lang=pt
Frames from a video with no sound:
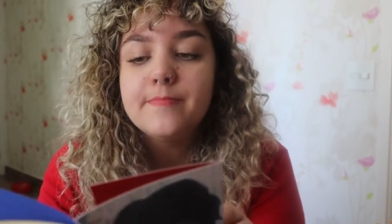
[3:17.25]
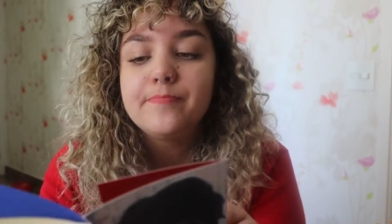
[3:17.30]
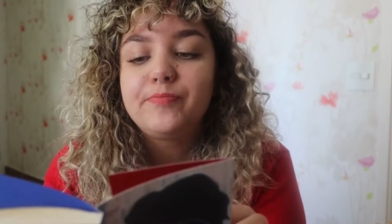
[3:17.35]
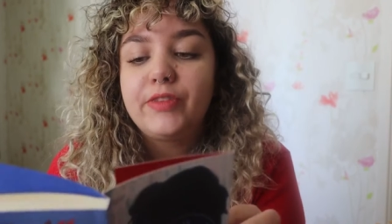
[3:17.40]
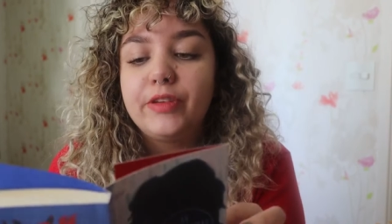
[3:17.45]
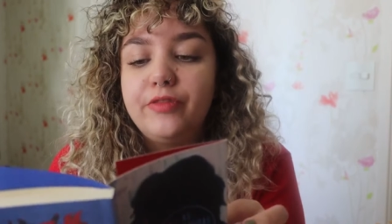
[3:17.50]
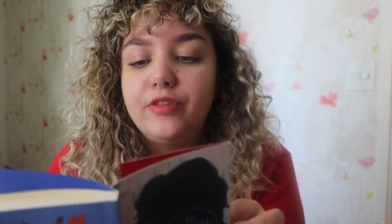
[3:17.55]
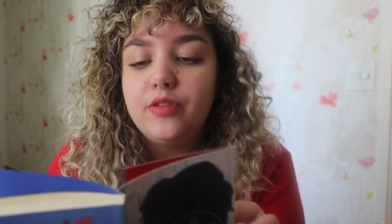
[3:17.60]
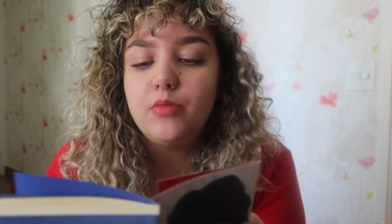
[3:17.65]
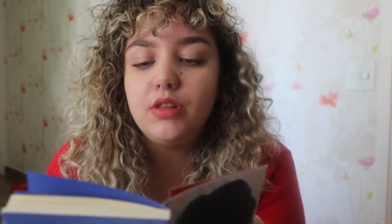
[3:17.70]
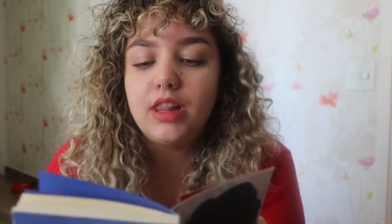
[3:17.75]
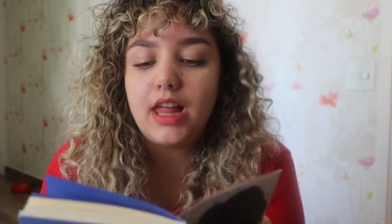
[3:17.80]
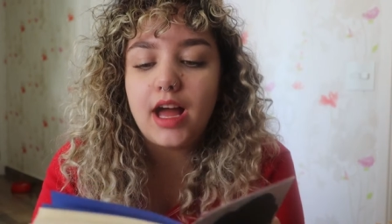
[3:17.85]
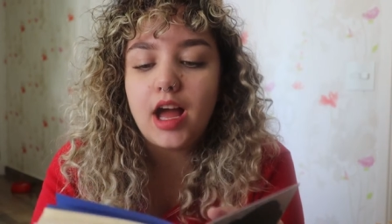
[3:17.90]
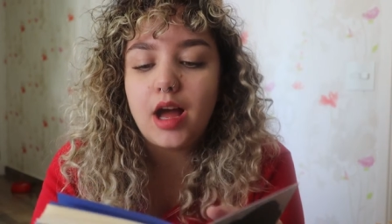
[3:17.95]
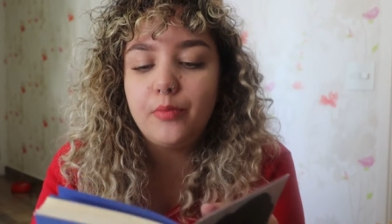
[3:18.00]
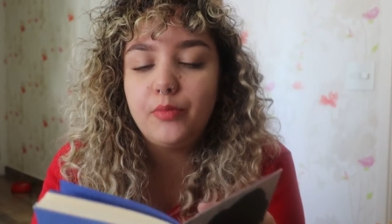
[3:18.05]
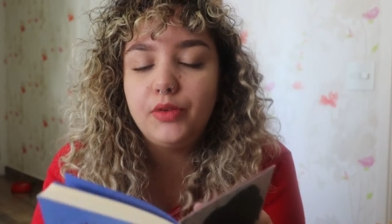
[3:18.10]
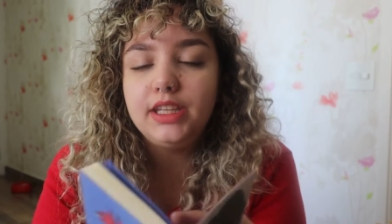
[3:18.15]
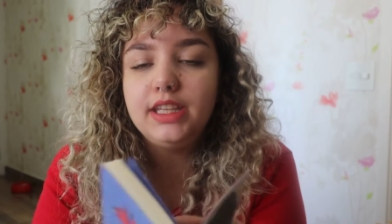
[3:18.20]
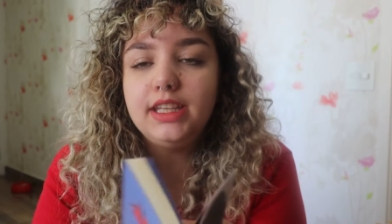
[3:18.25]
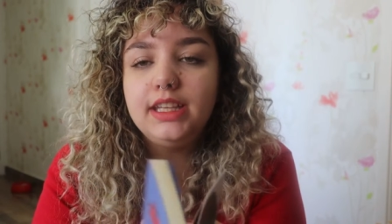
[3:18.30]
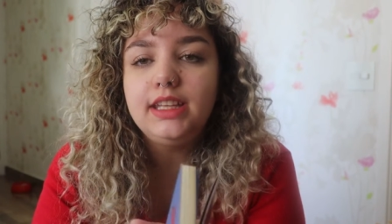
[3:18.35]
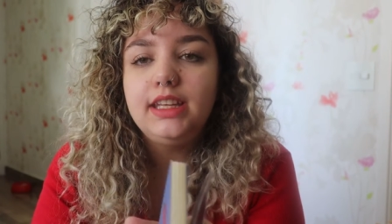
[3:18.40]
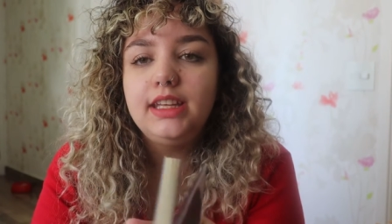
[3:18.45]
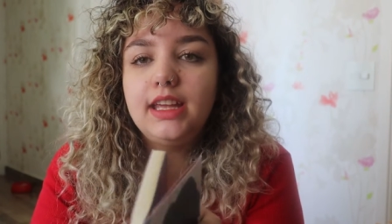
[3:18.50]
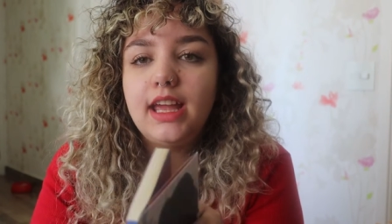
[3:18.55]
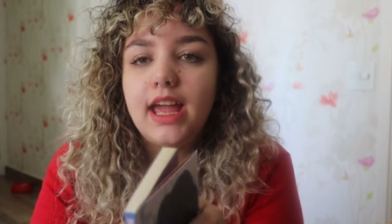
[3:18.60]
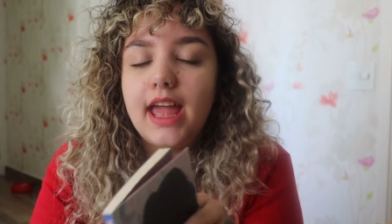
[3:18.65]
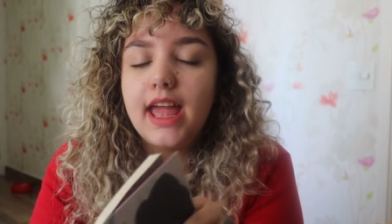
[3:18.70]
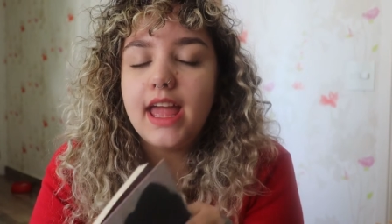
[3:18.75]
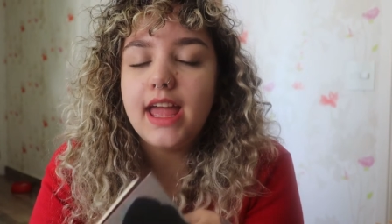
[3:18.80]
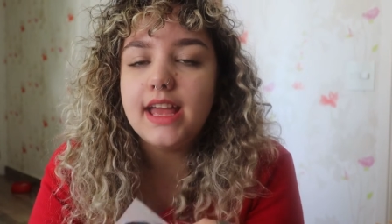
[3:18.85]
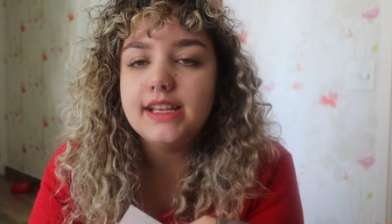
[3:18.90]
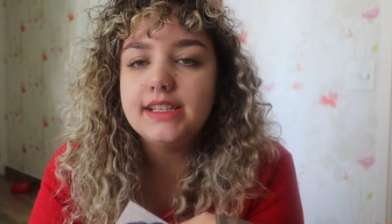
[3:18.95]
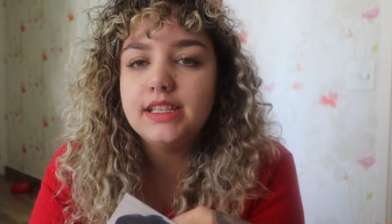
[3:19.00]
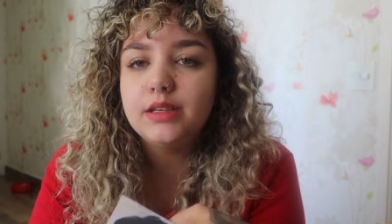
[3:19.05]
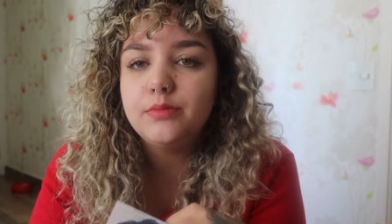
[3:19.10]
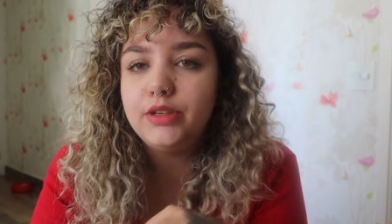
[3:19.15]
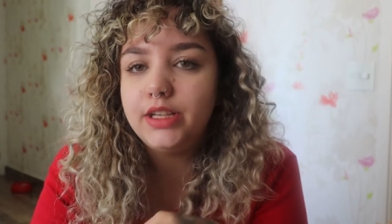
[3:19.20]
Então vamos lá, a Monique é
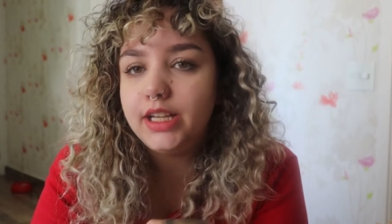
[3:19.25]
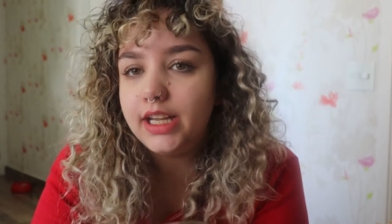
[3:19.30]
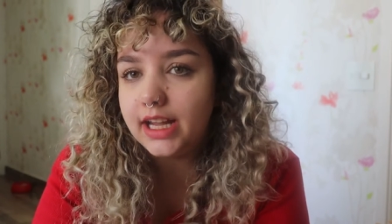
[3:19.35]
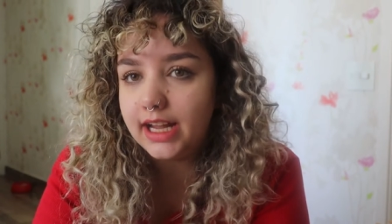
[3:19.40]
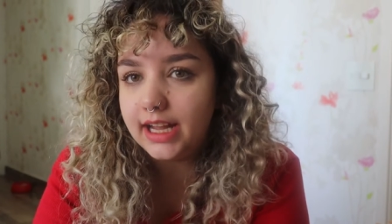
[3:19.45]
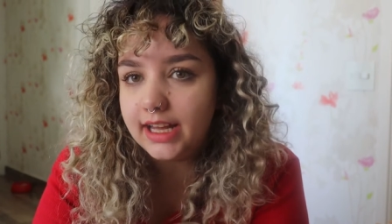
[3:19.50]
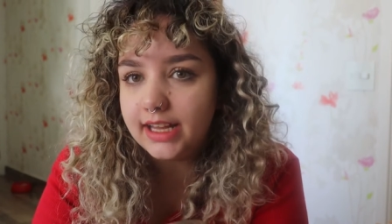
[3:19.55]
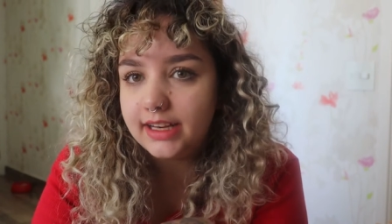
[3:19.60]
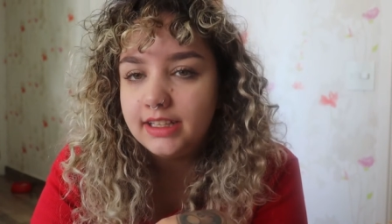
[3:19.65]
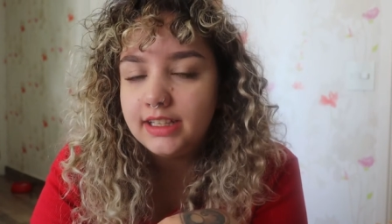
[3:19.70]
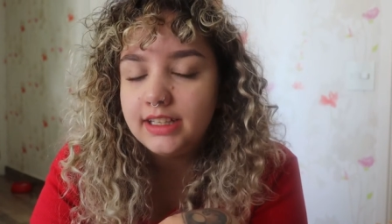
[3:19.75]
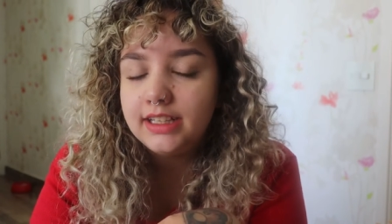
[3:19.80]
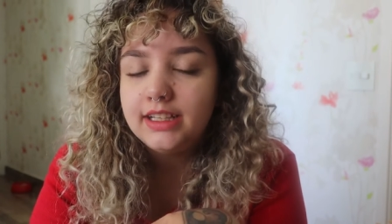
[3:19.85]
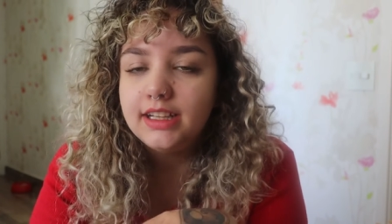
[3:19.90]
essa mulher